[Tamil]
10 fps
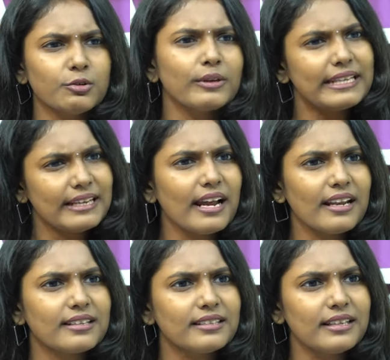ஸோ
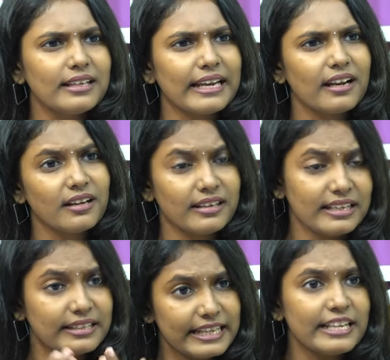எதனால் அது ஏன்னா
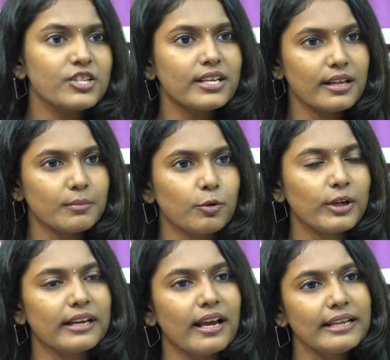நீங்கள் தெரிஞ்சே தான் அது
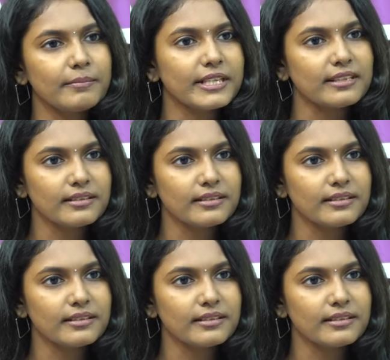போனீங்களா இல்லை எப்படி